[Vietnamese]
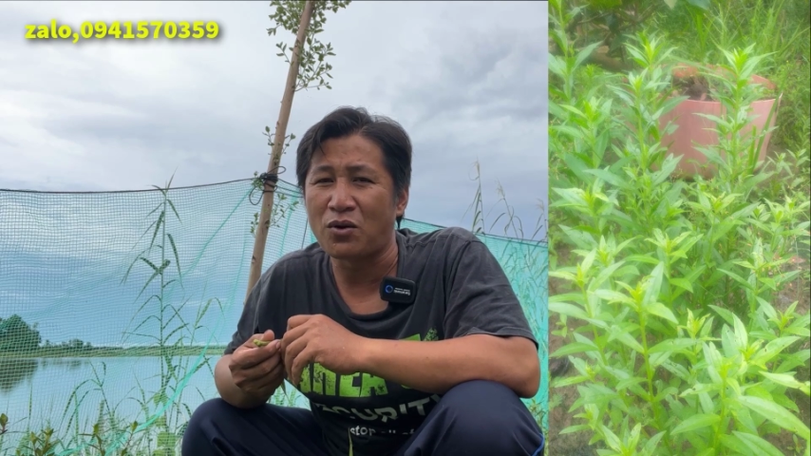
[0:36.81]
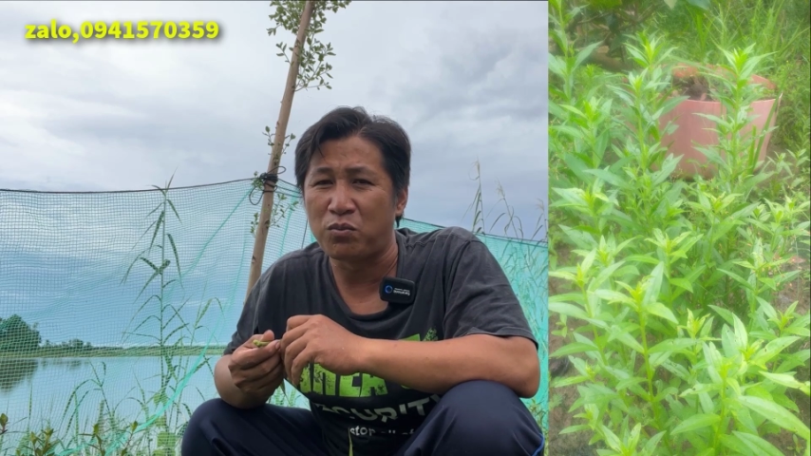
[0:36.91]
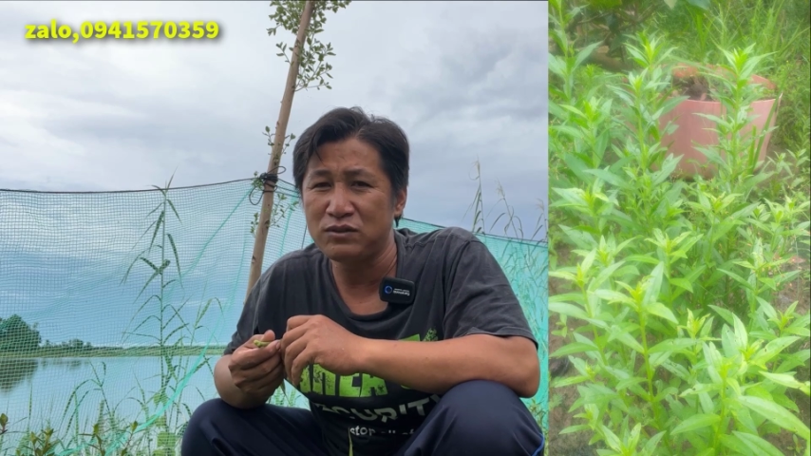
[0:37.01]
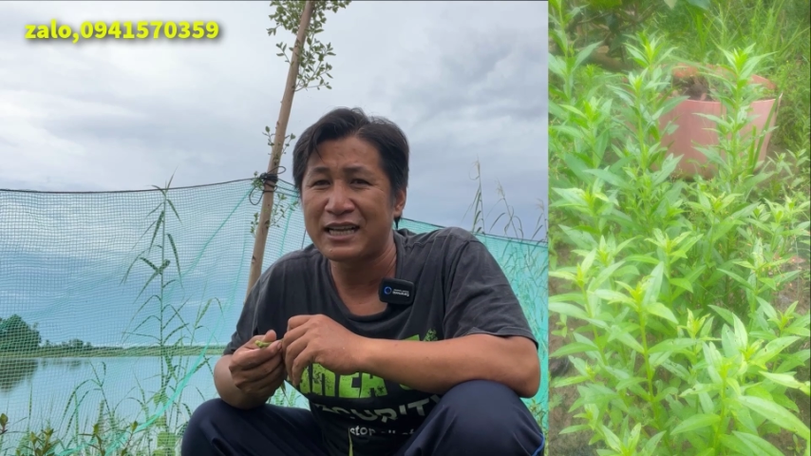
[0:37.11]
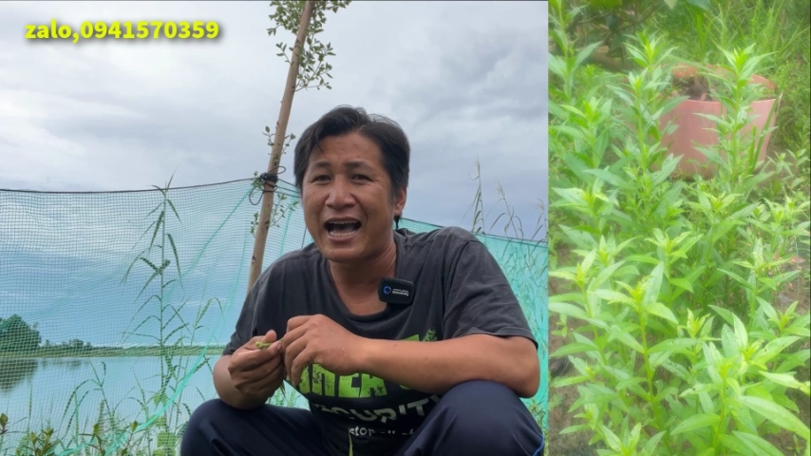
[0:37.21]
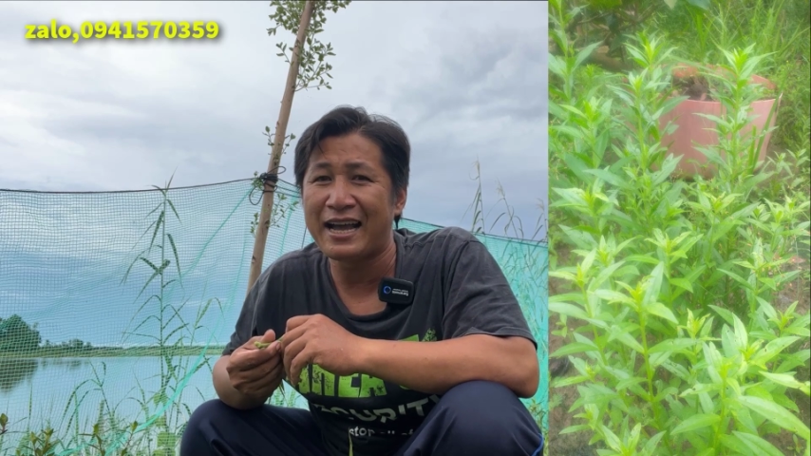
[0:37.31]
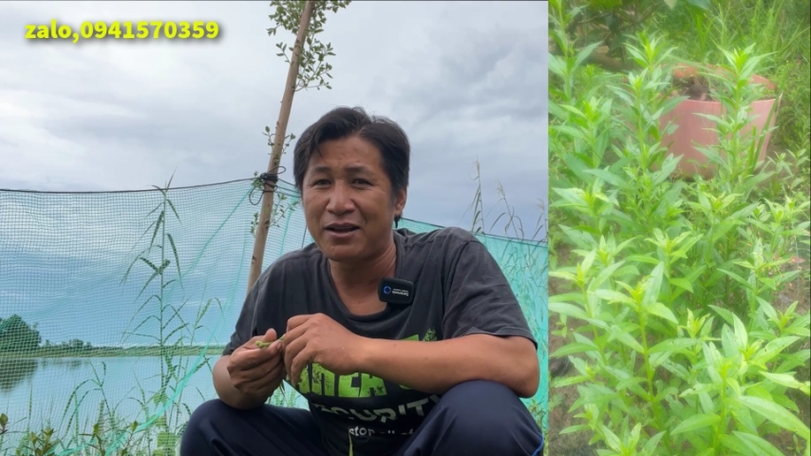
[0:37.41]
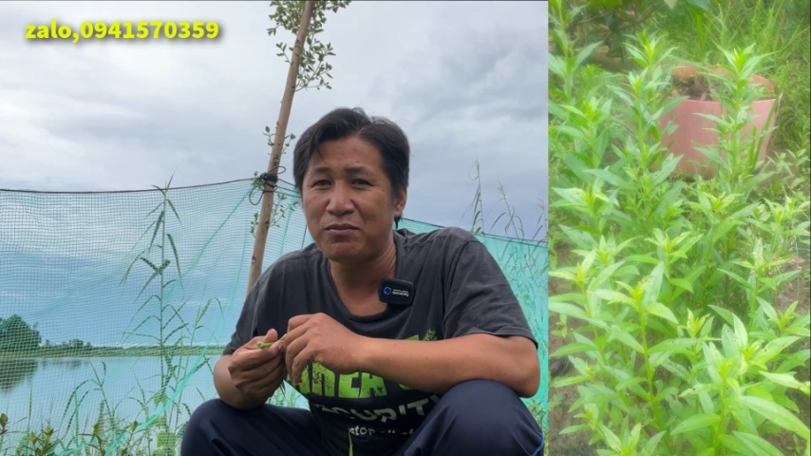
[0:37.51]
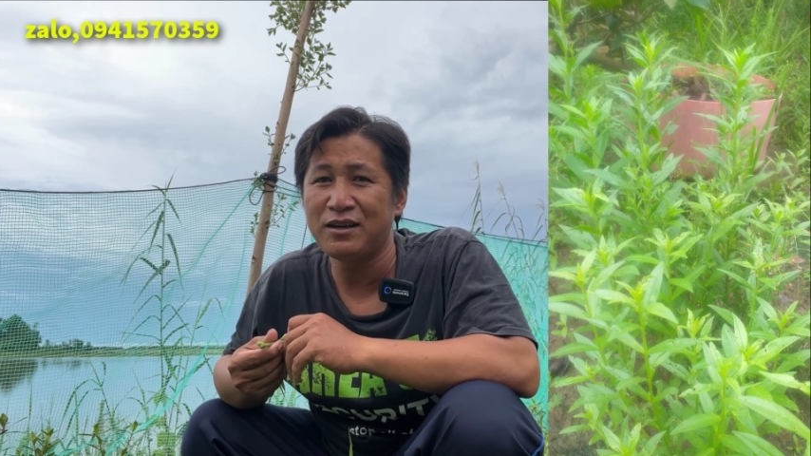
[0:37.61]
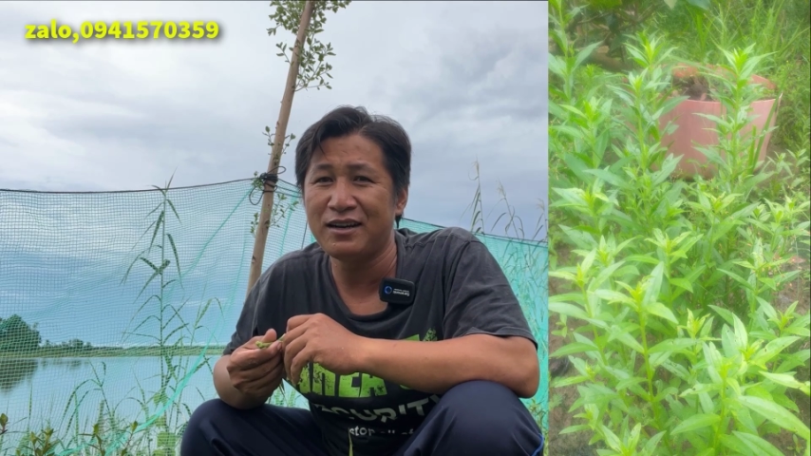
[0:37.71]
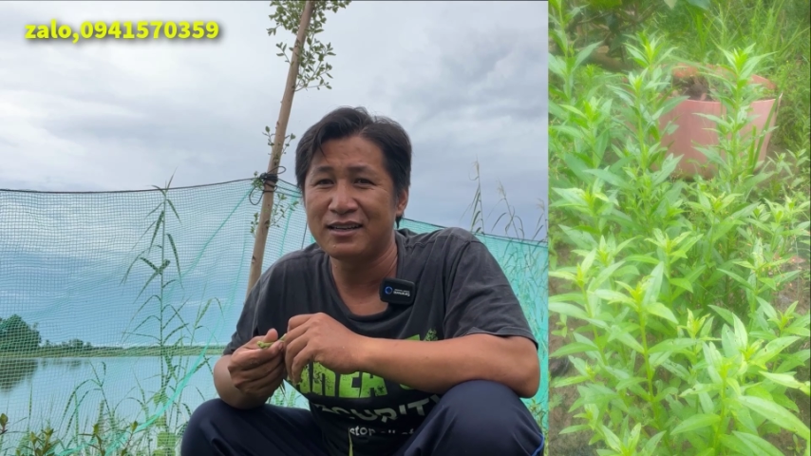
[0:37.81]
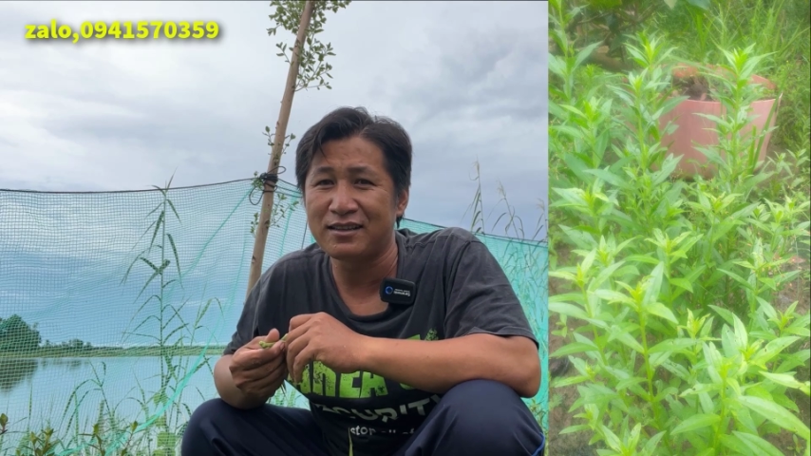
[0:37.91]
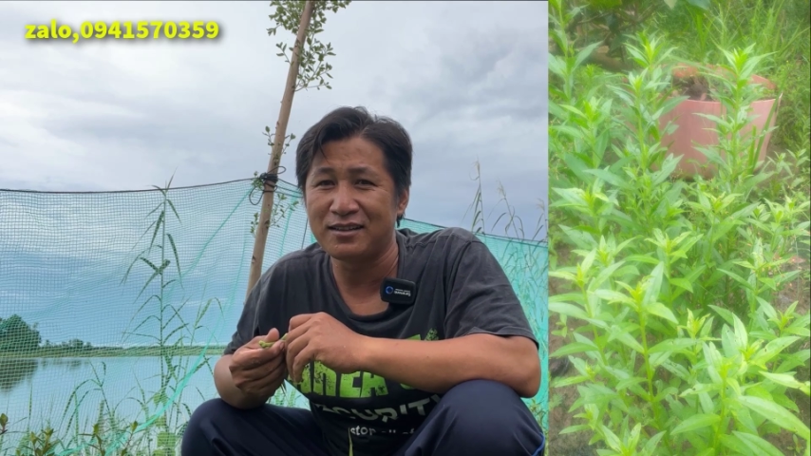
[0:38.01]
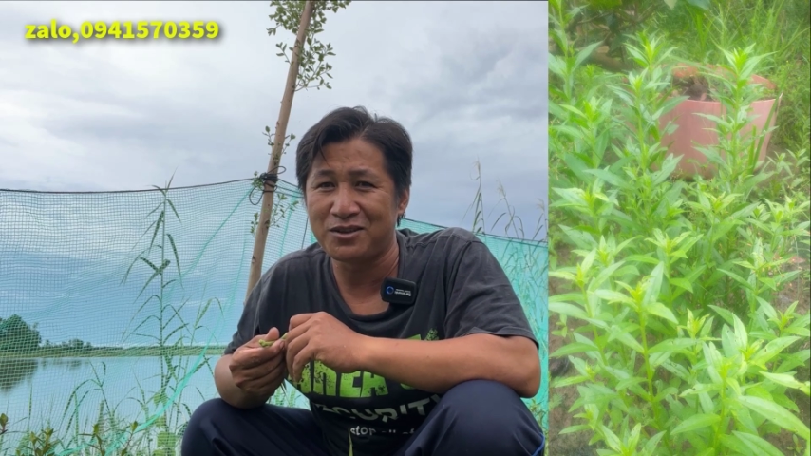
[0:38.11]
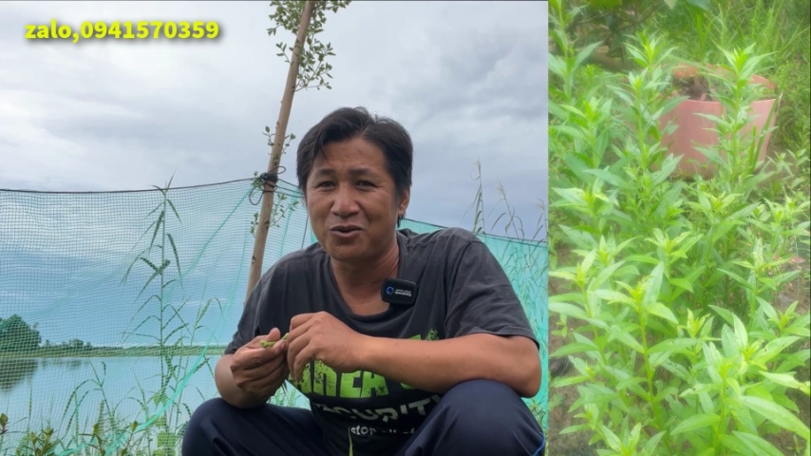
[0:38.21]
cũng xa giống như là từ